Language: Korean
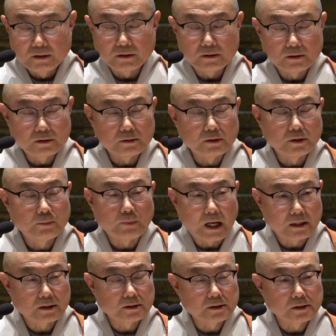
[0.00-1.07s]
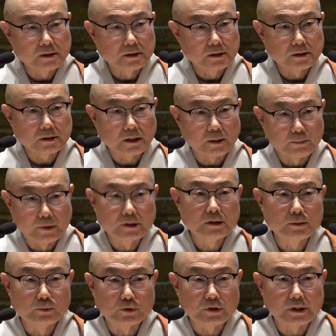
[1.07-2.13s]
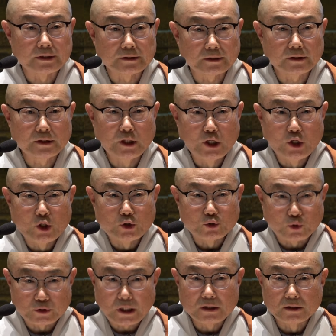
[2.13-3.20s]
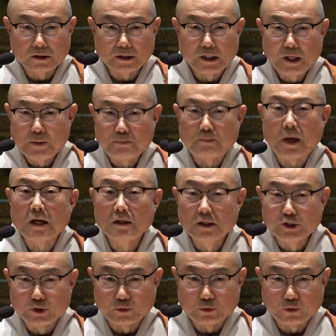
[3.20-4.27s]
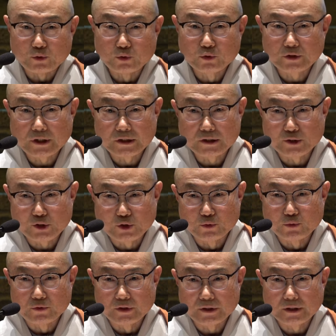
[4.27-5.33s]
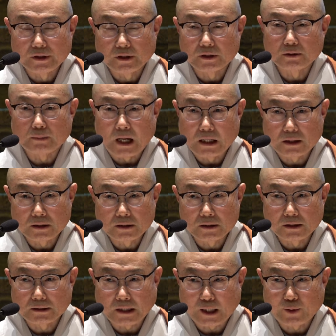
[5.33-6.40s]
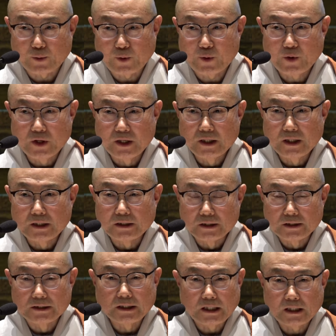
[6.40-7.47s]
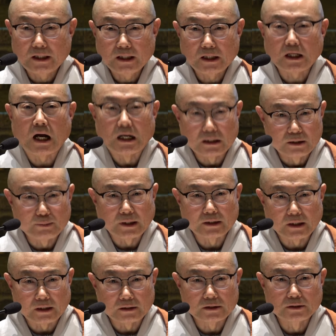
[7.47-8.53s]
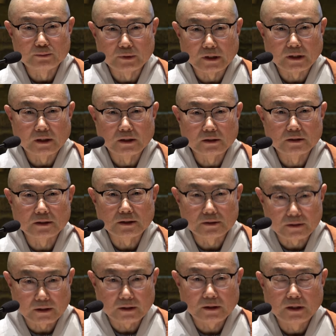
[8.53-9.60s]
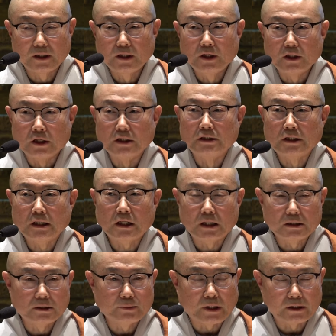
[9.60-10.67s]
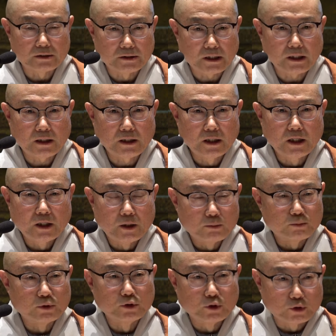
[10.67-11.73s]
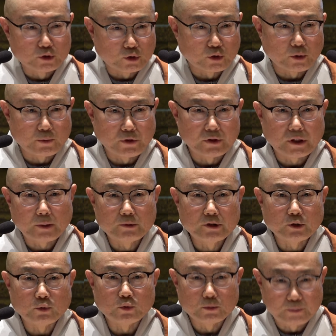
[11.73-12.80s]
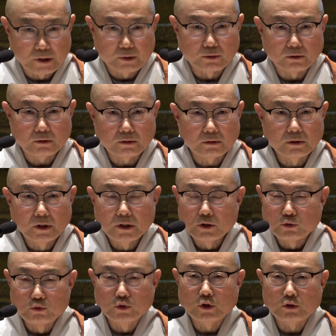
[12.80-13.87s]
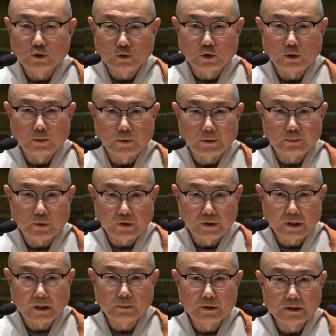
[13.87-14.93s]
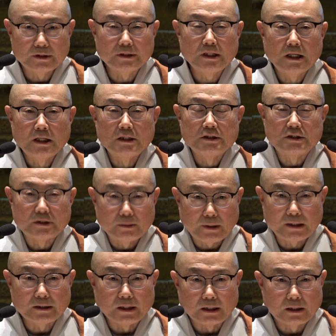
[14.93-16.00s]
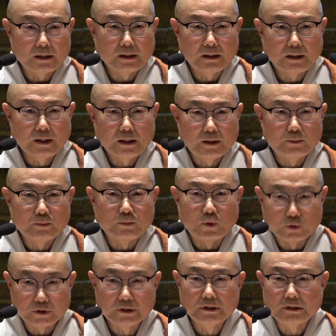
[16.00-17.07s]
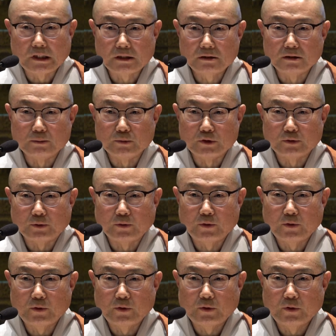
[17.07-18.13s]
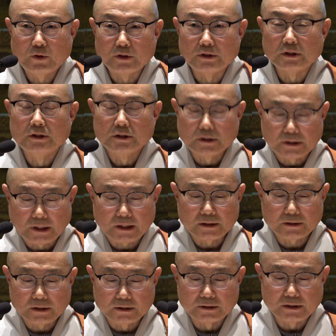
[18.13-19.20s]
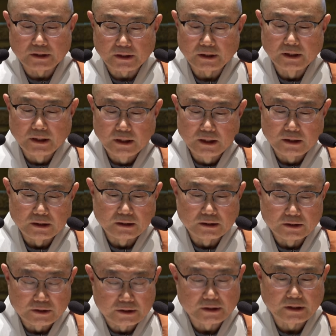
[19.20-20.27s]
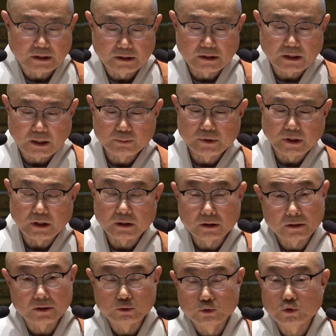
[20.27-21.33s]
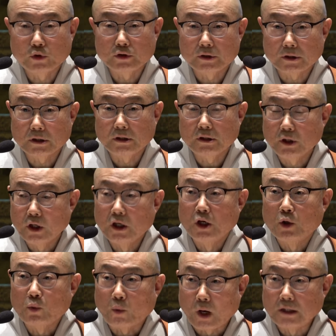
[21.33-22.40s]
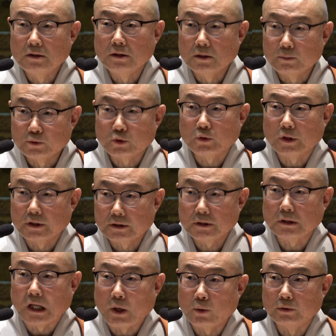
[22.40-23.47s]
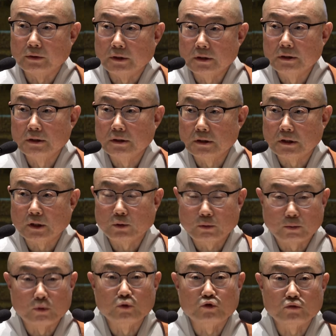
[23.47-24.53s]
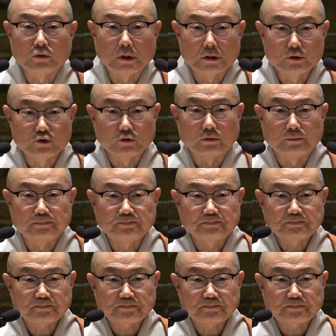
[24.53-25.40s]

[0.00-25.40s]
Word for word: 그 막걸리를 그렇게 버림으로 인해서 조상의 백의 기운, 육체적 기운들이 그 막걸리를 타고 여기에 강림한다 이겁니다. 그래서 어디에 강림하느냐? 불교적으로 표현하면 위패고 유교적으로 표현하면은 지방에 모셔진다는 의미죠. 이제 그렇게 해서 이제 시작을 합니다. 그래서 유교적인 관념 속에서 나온 이런 거라고 볼 수가 있죠.